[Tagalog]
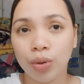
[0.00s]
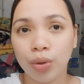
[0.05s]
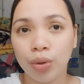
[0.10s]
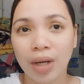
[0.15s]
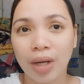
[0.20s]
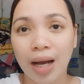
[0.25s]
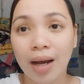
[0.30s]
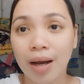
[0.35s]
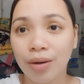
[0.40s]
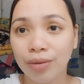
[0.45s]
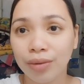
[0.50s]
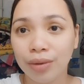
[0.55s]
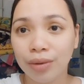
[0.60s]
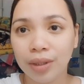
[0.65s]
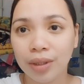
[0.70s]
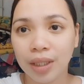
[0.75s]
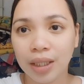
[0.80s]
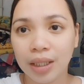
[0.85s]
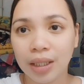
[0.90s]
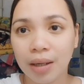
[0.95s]
yung account
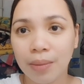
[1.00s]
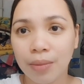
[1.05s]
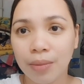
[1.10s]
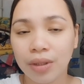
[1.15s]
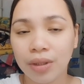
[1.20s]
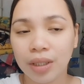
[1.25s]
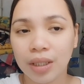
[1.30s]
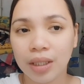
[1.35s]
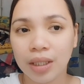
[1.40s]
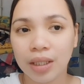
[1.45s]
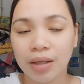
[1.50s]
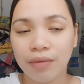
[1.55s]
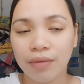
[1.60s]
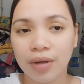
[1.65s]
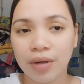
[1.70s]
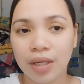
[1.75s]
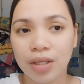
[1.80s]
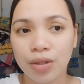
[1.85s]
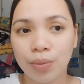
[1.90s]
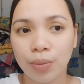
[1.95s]
ni Tang Manila
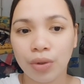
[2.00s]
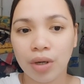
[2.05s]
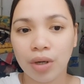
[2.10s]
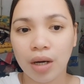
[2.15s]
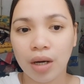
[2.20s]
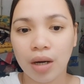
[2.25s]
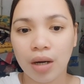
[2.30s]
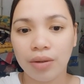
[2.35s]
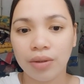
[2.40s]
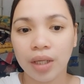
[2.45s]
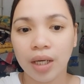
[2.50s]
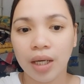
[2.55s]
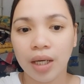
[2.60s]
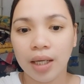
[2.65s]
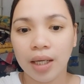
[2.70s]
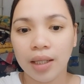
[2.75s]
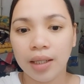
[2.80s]
na Facebook account